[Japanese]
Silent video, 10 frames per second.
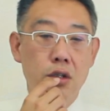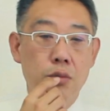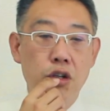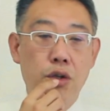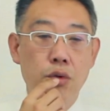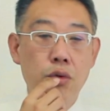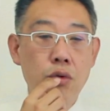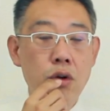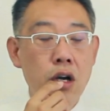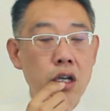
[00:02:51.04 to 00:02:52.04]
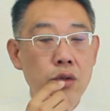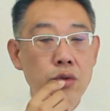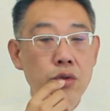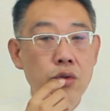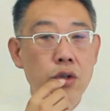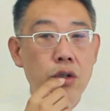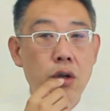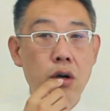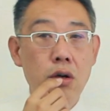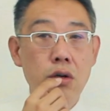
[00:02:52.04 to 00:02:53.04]
もう業界の人でな
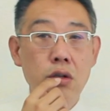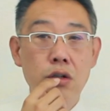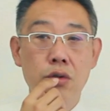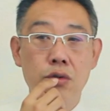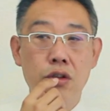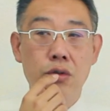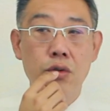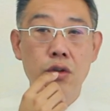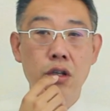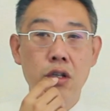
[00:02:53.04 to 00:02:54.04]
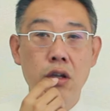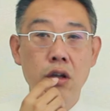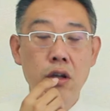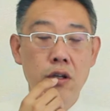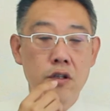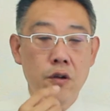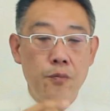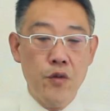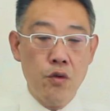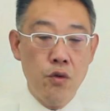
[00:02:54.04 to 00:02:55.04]
いのにそれでえ
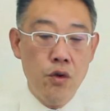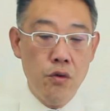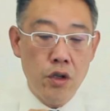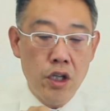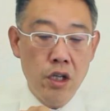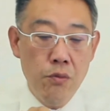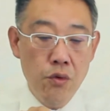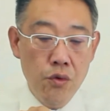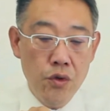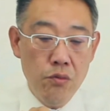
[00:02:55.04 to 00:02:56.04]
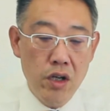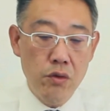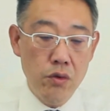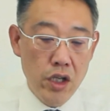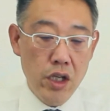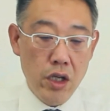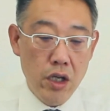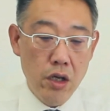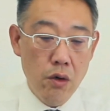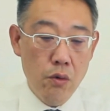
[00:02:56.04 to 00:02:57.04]
その希望の間取
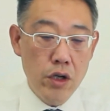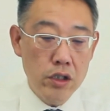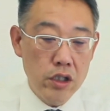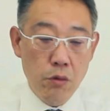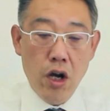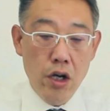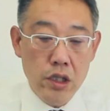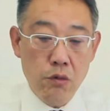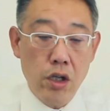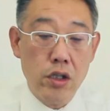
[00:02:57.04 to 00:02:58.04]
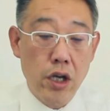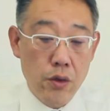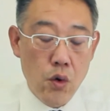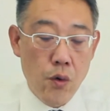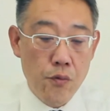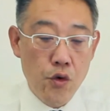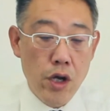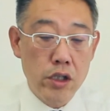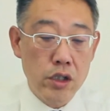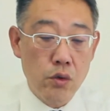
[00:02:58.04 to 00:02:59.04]
り、お家賃今書いてもらったけど、お
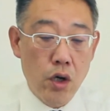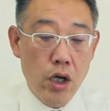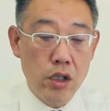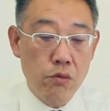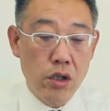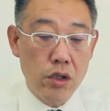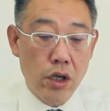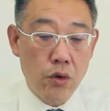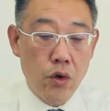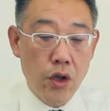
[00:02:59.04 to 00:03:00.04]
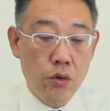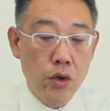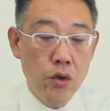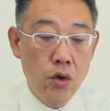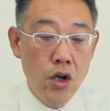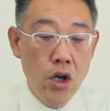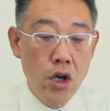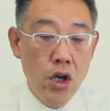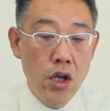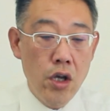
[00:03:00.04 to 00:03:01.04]
家賃とか書いてもらったけど、えそれと
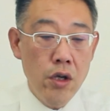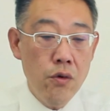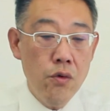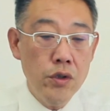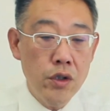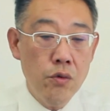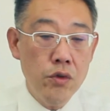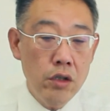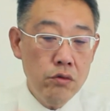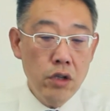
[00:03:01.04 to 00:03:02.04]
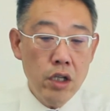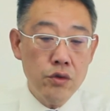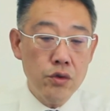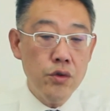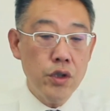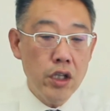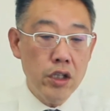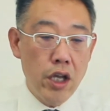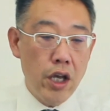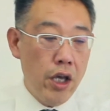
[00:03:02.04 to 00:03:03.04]
並行して同じぐらいの条
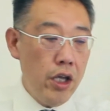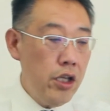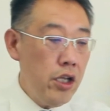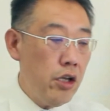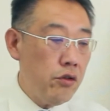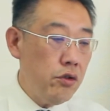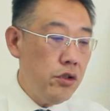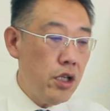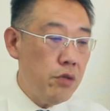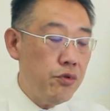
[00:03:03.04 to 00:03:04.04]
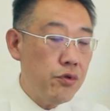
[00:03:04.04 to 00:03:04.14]
件で エーディー がついてる物